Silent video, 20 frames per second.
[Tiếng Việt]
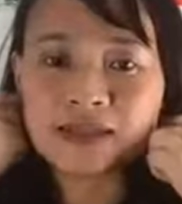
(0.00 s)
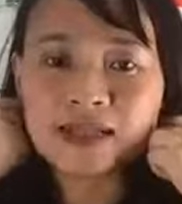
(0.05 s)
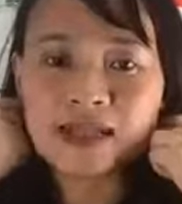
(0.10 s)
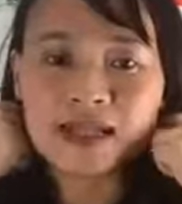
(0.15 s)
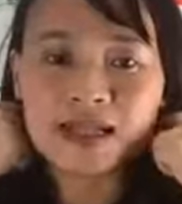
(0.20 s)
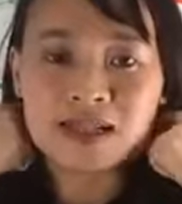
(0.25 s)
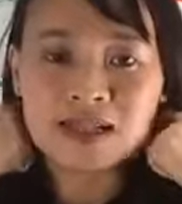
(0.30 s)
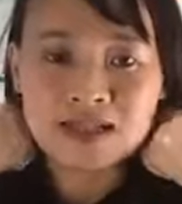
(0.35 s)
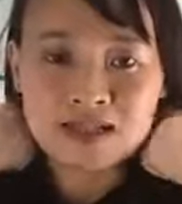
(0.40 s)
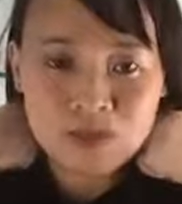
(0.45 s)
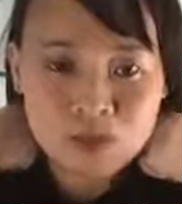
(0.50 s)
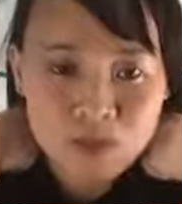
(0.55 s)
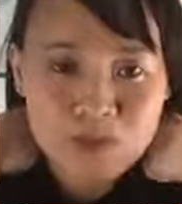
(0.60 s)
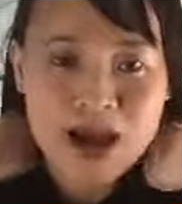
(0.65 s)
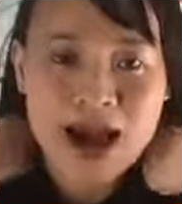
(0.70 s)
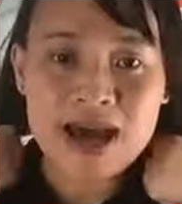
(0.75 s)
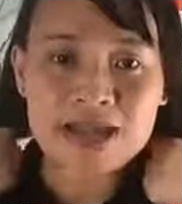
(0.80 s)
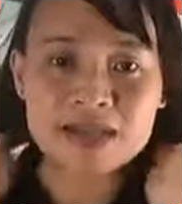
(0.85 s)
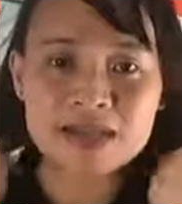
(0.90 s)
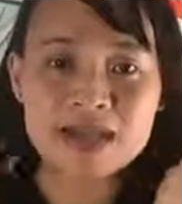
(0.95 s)
chỉ giúp
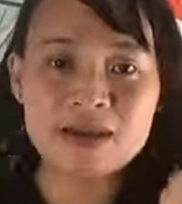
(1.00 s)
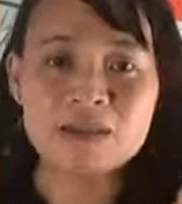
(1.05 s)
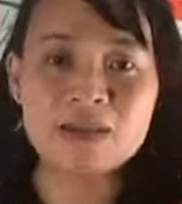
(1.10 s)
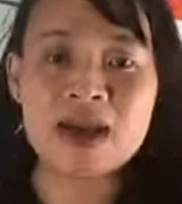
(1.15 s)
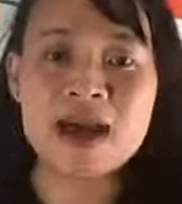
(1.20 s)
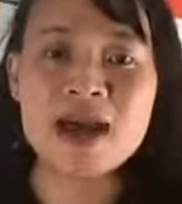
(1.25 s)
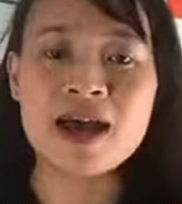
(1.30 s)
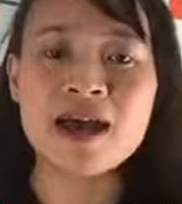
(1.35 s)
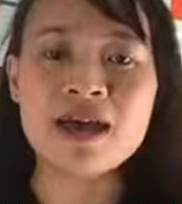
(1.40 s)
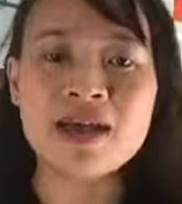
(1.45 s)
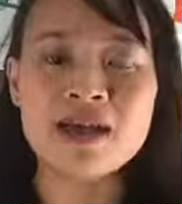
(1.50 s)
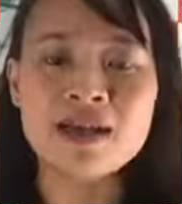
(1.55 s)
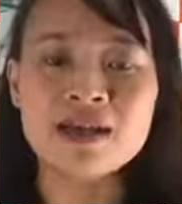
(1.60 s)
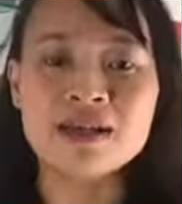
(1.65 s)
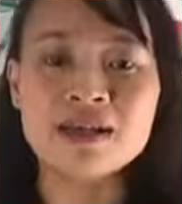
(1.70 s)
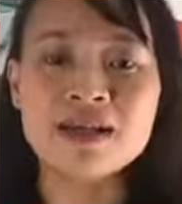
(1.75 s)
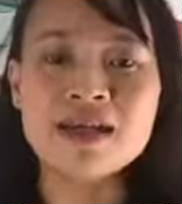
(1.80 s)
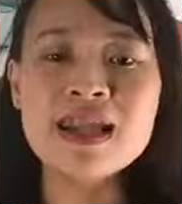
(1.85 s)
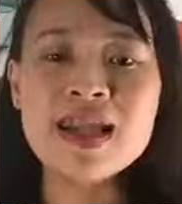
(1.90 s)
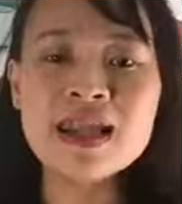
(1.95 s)
bạn xem là
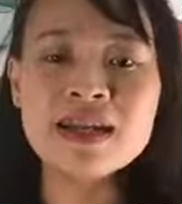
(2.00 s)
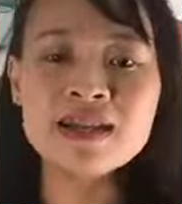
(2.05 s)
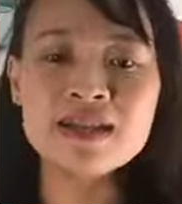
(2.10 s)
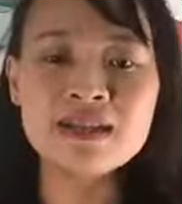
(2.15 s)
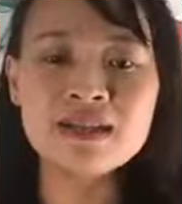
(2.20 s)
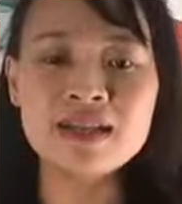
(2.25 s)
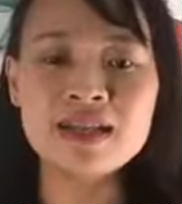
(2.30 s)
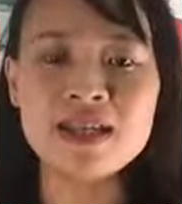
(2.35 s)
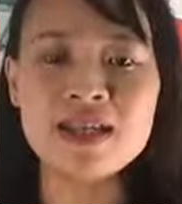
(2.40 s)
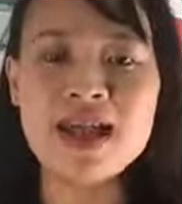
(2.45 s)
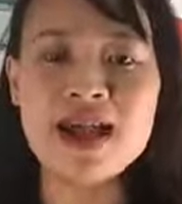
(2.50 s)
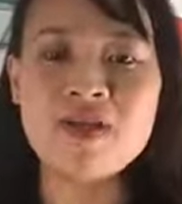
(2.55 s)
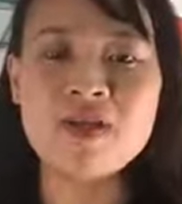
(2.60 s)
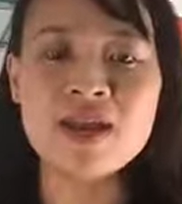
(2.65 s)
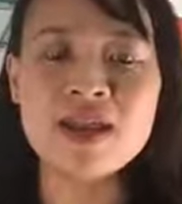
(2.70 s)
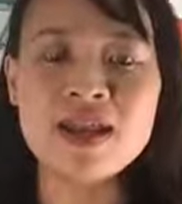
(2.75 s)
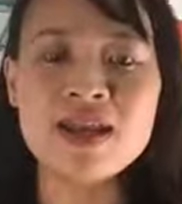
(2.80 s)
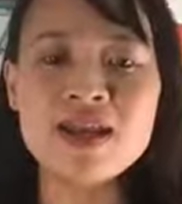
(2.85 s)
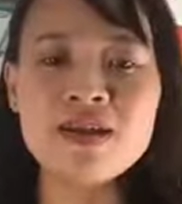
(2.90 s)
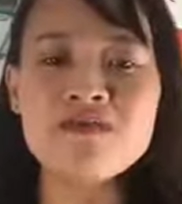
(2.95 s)
nên như thế nào,
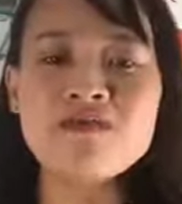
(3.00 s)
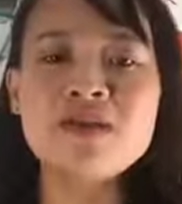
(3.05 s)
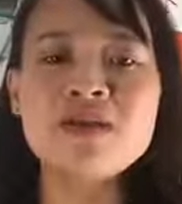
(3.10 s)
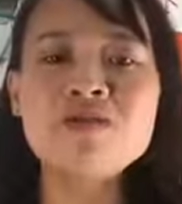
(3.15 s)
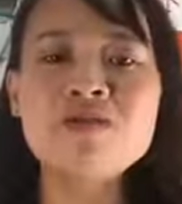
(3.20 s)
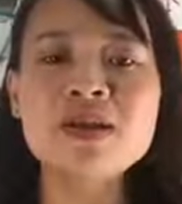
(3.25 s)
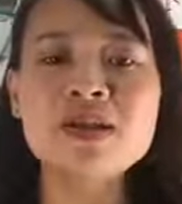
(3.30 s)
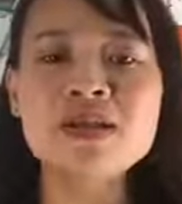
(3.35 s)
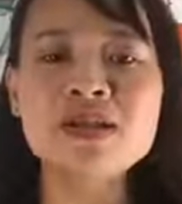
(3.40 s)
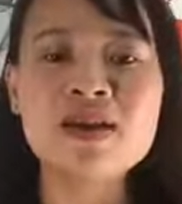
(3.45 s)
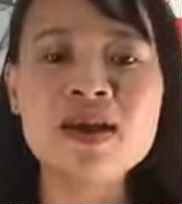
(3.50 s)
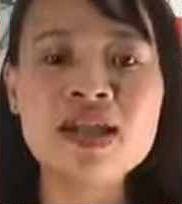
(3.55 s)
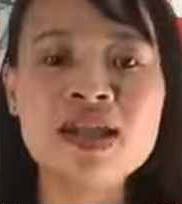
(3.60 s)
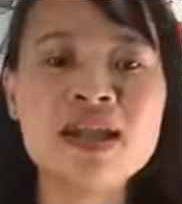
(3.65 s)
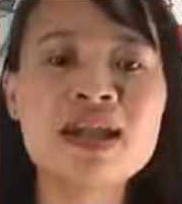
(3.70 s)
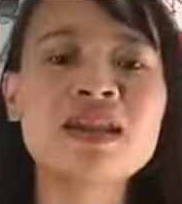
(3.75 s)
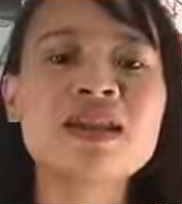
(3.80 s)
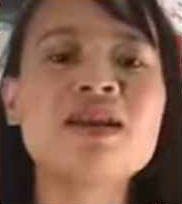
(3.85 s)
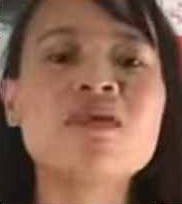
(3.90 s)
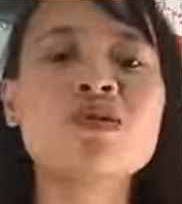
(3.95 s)
hay là nên phân biệt như nào, hay
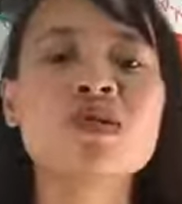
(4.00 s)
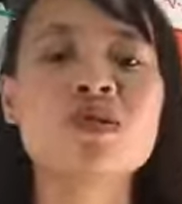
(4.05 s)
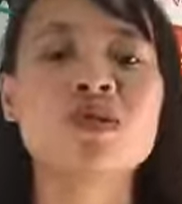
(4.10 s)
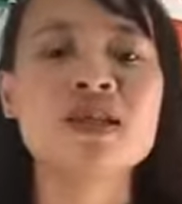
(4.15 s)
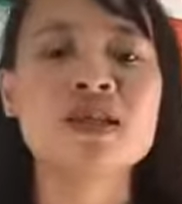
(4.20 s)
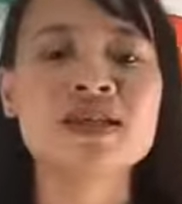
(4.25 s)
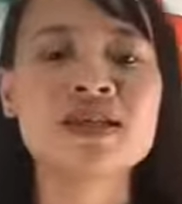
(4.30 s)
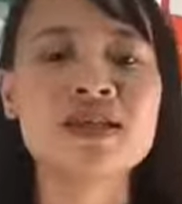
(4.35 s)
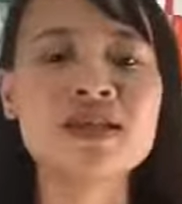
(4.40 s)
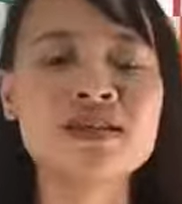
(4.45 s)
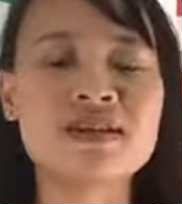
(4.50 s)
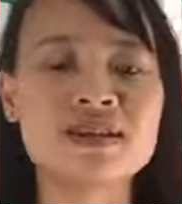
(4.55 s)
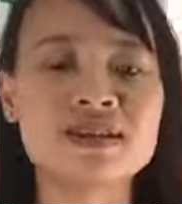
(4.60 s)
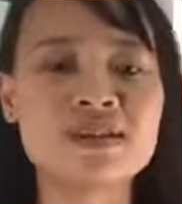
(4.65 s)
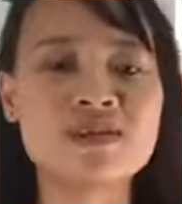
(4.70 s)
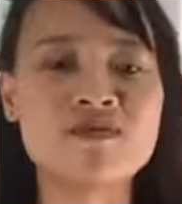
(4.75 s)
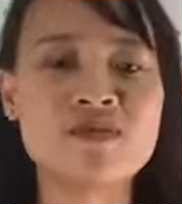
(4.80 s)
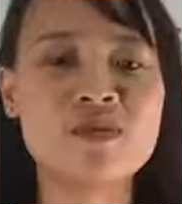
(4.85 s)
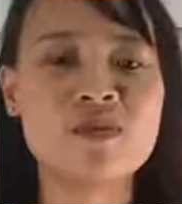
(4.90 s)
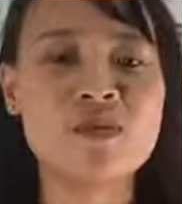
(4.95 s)
đến đâu để có thể check được cái
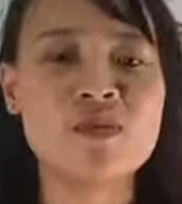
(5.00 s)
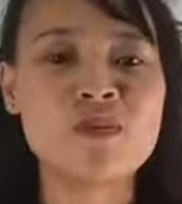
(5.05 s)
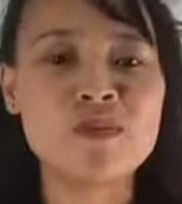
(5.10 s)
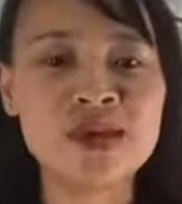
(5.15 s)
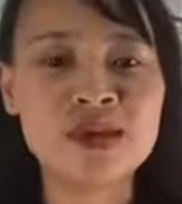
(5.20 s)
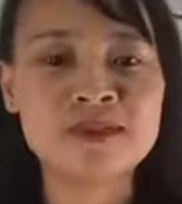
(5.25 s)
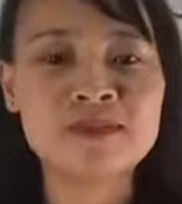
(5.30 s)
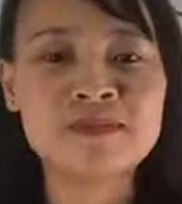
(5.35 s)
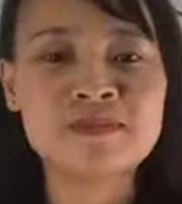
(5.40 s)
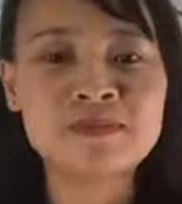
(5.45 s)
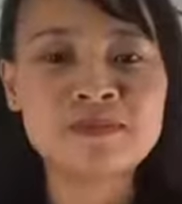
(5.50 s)
sản phẩm của mình.